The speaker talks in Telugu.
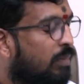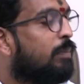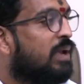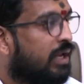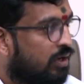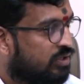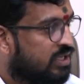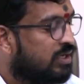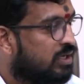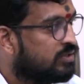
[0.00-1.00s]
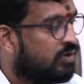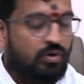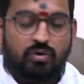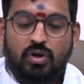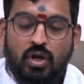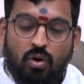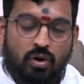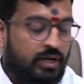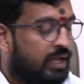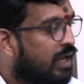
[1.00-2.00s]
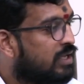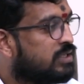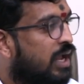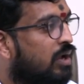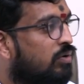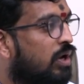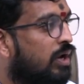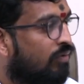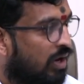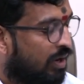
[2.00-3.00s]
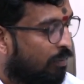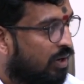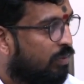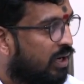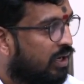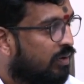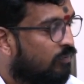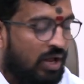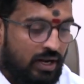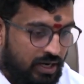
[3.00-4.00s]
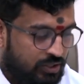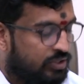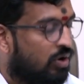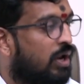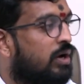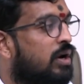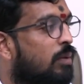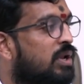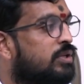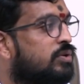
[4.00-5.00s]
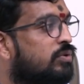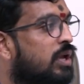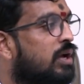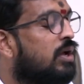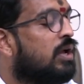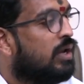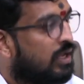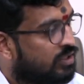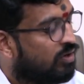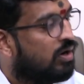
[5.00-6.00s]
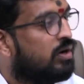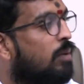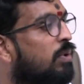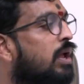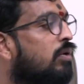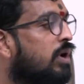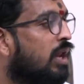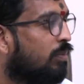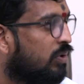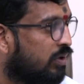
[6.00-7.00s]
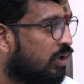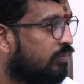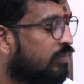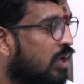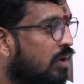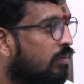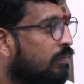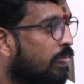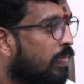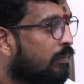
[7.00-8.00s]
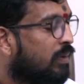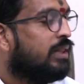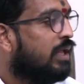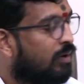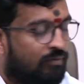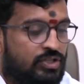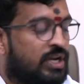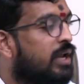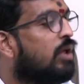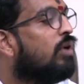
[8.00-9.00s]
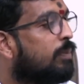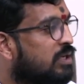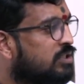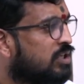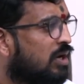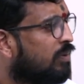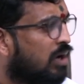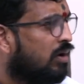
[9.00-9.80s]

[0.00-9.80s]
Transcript: మరి మీరు ఈరోజు ఏం చేస్తున్నారు ఒక టీఆర్ఎస్ నాయకులని వాళ్ళని ఎంబడి పెట్టి వాళ్ళకి నచ్చిన వాళ్ళకి డబ్బులు ఇచ్చుకుంటా నచ్చిన వాళ్ళకి డబ్బులు ఇవ్వకుండా వెళ్ళిపోతున్నారు మరి దీని విషయాన్ని ఎవరు ప్రశ్నించాలో